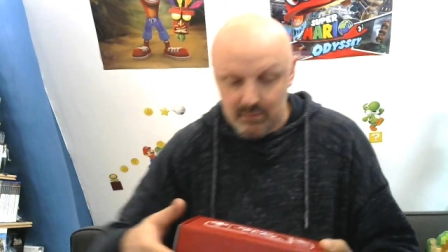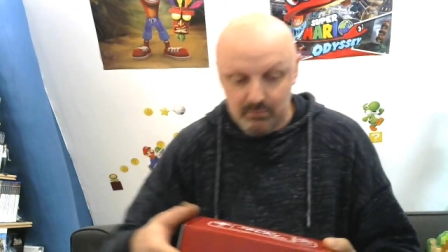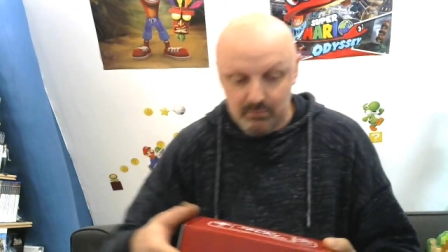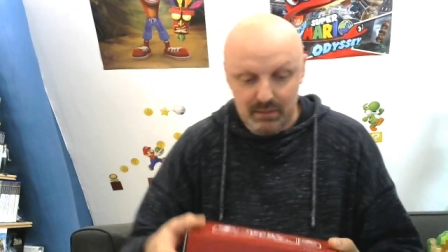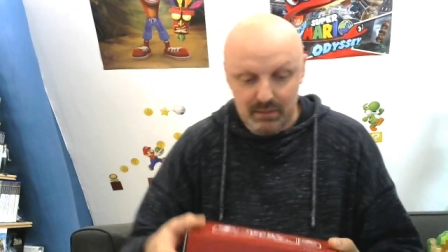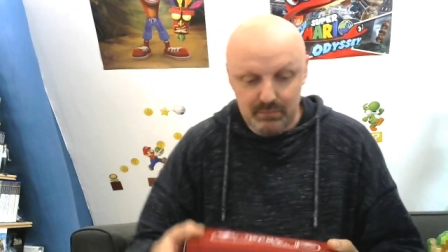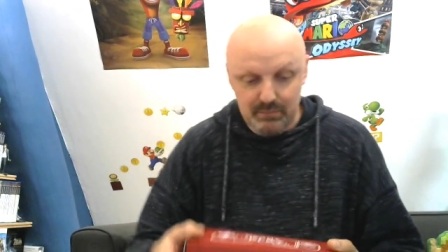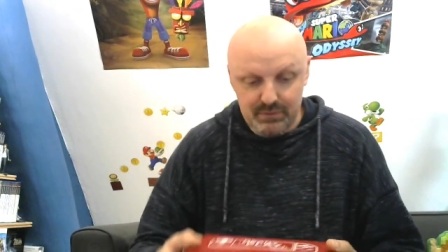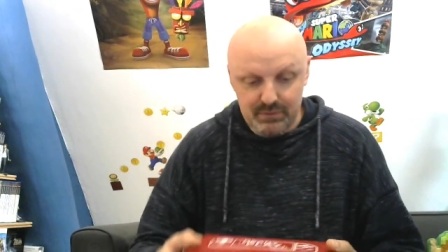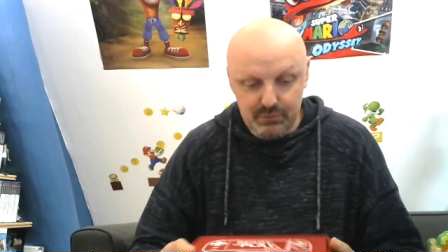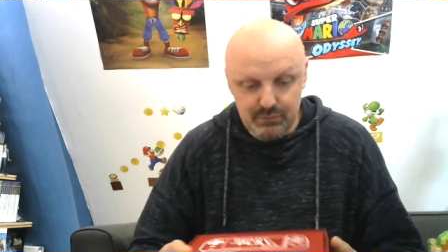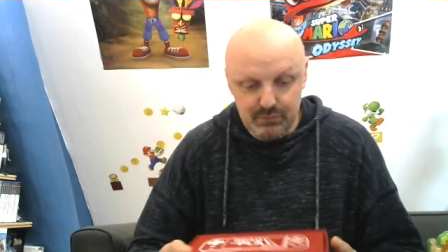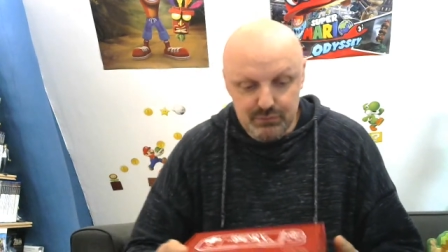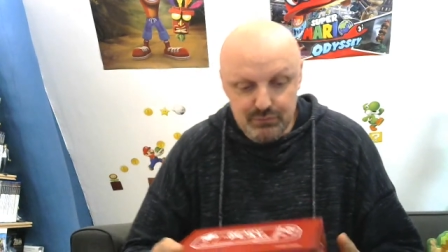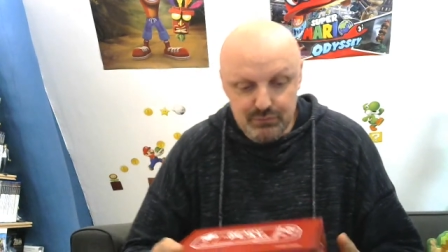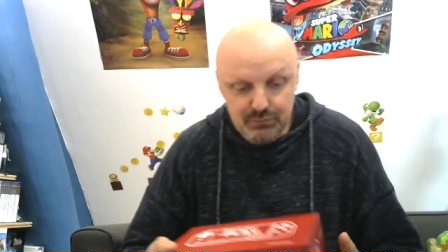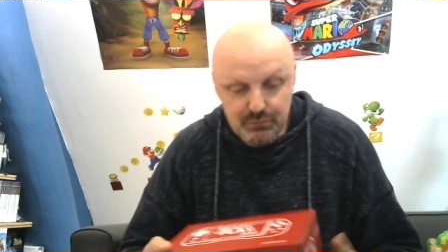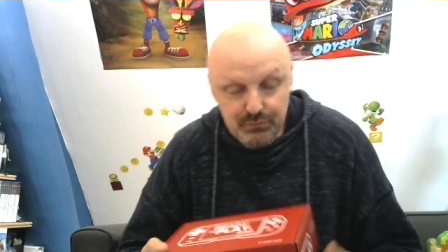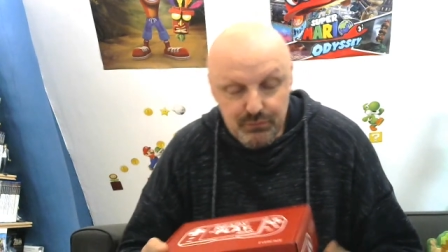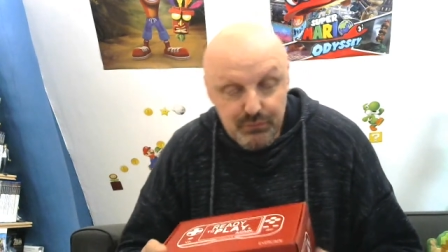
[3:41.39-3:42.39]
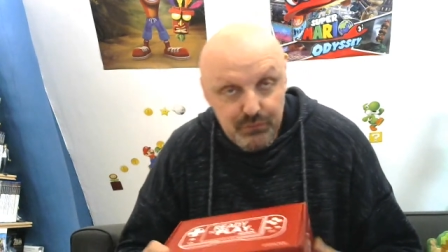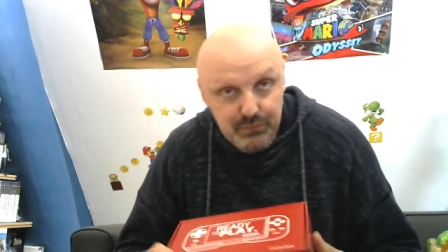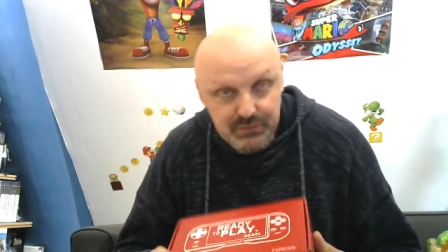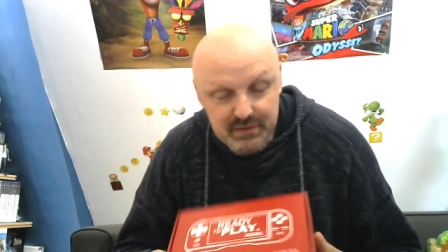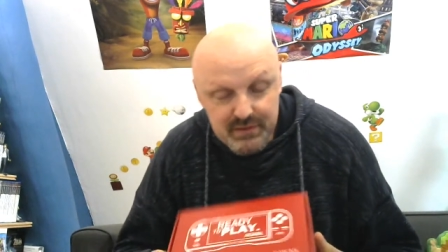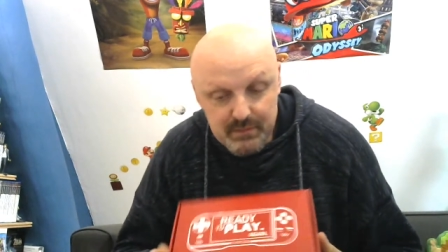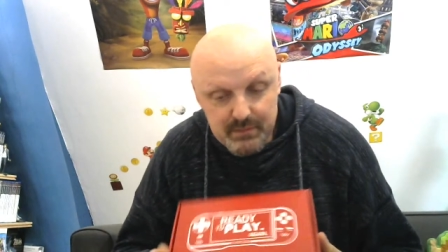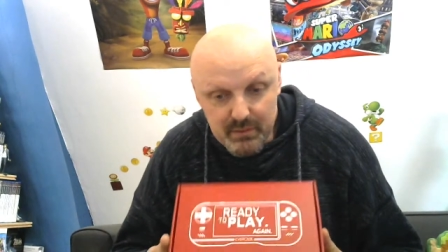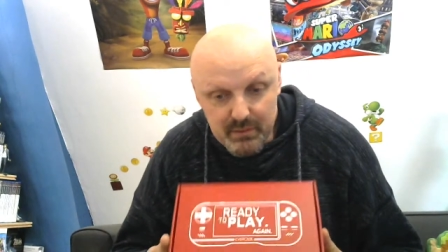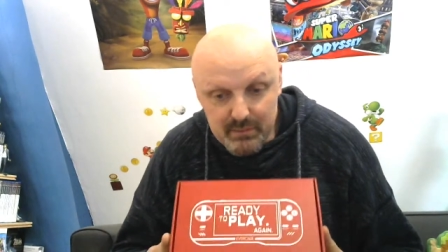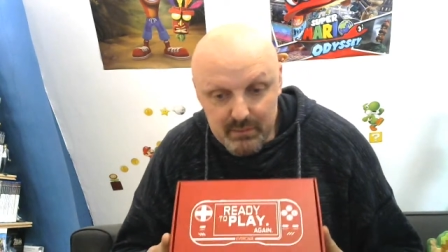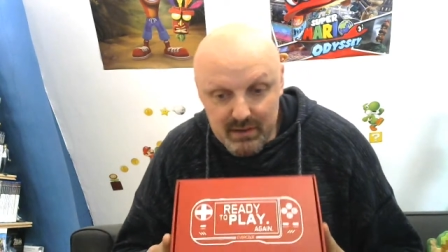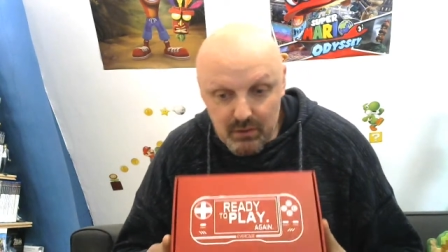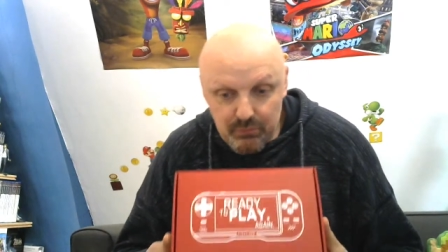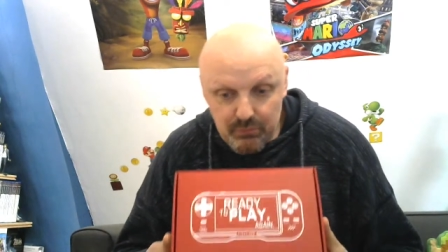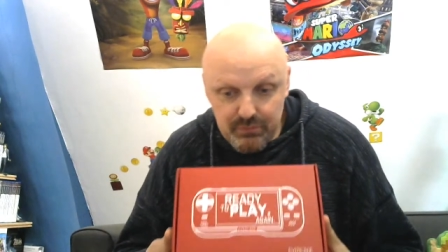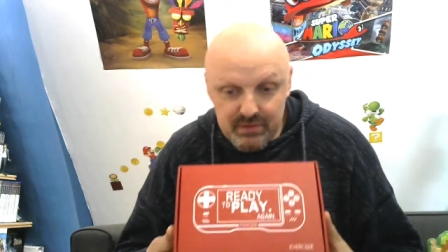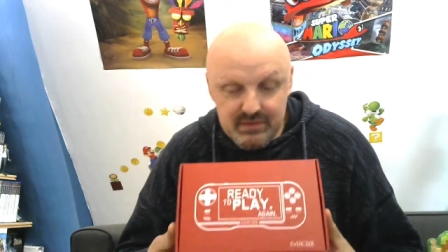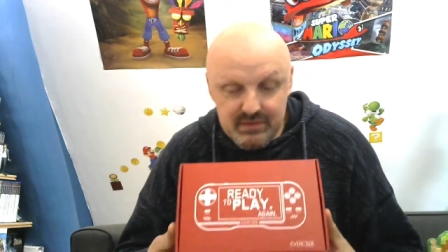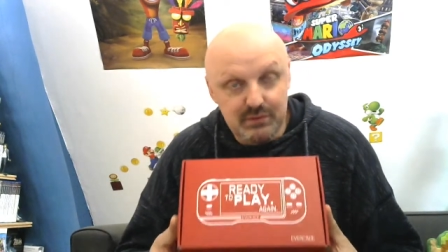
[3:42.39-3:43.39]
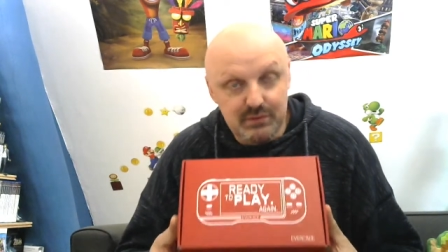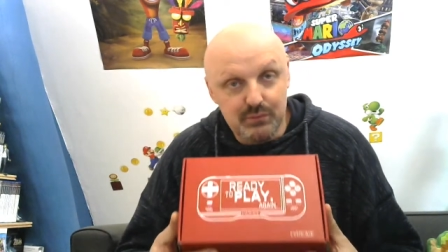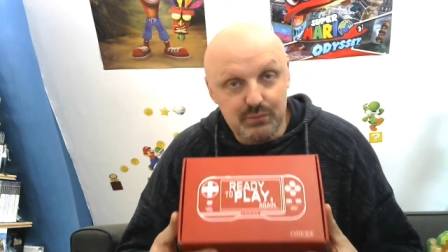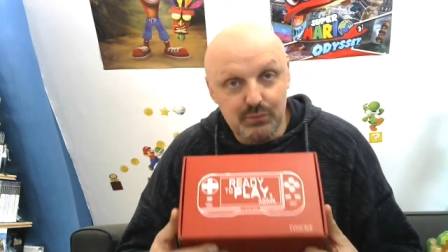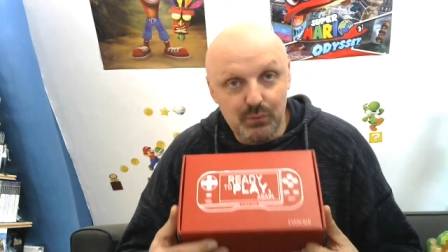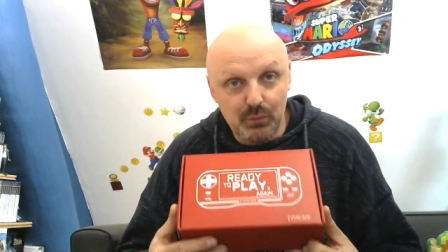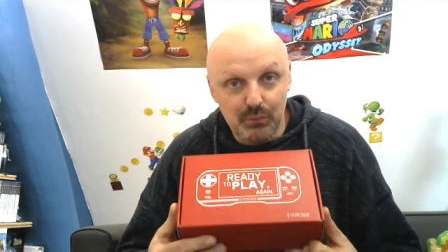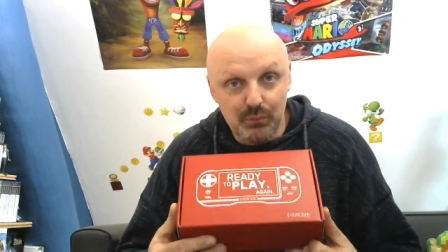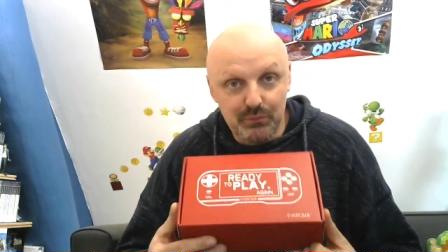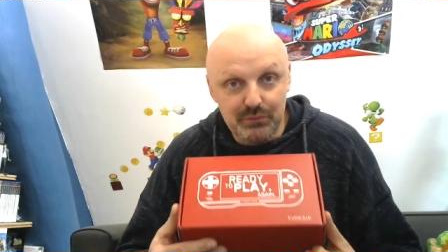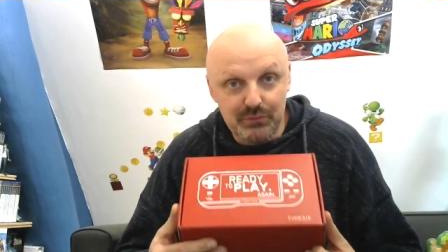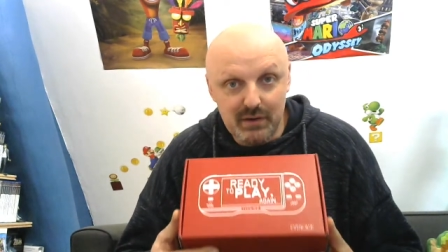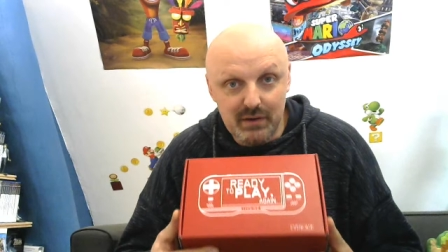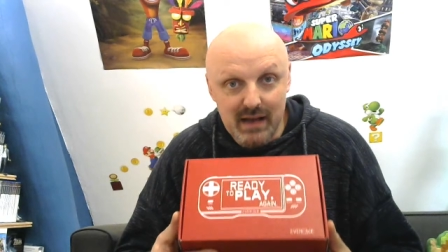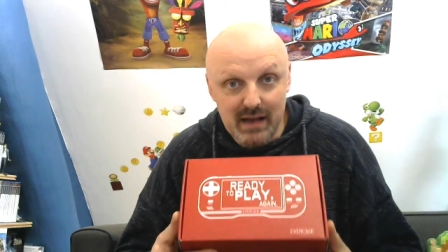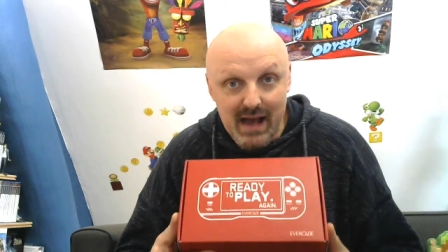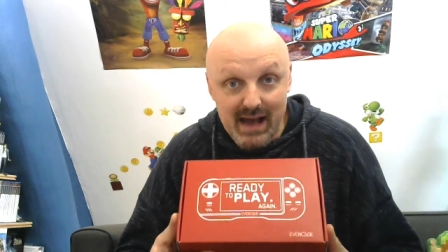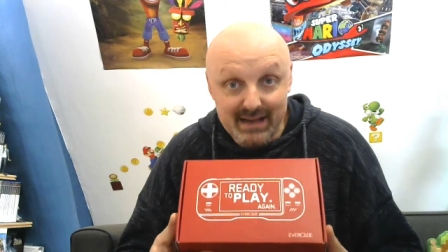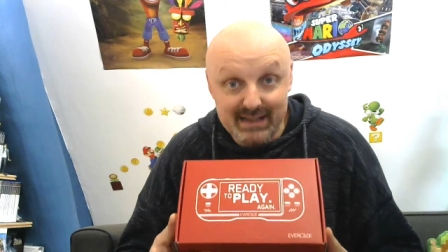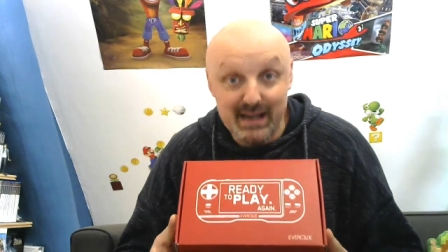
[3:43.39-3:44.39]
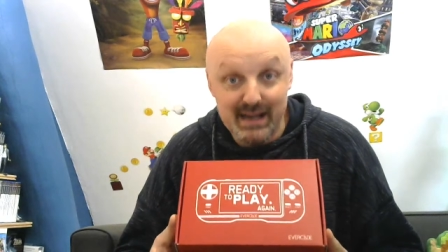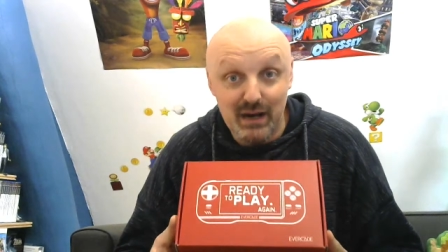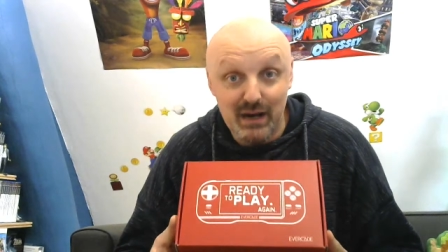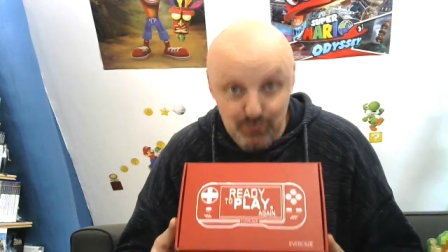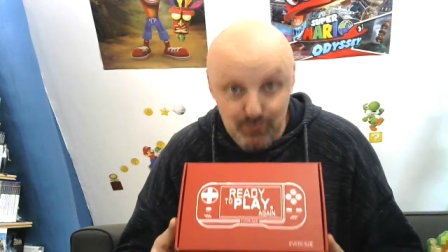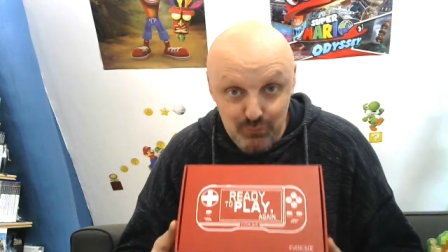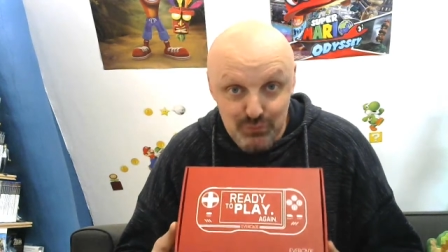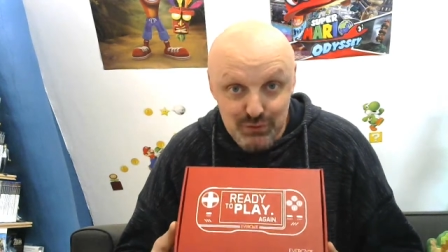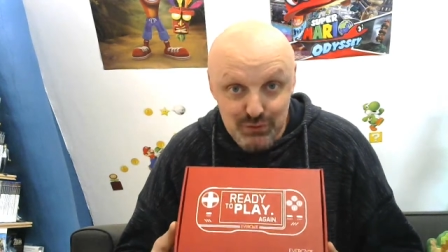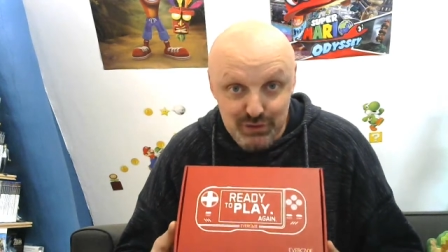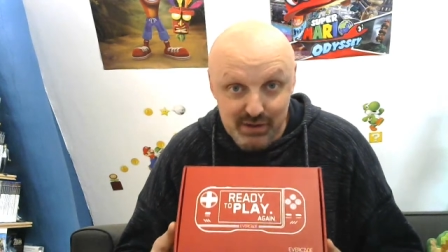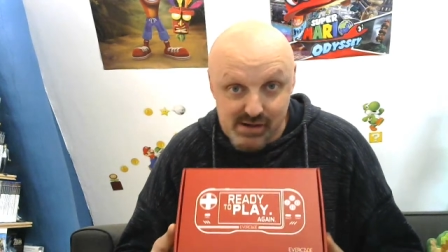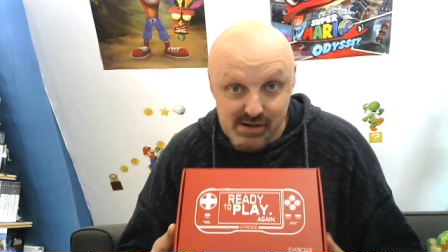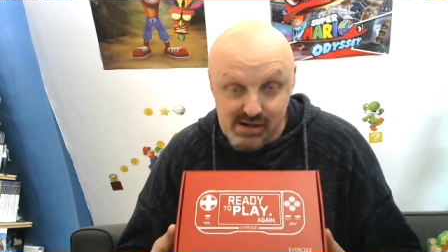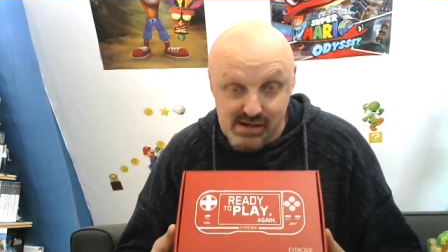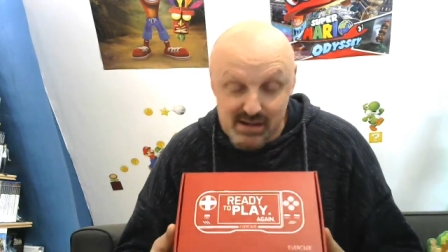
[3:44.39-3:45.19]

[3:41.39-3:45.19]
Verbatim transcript: bah Parce que je trouve que c'est pas mal en fait, c'est une console à cartouches.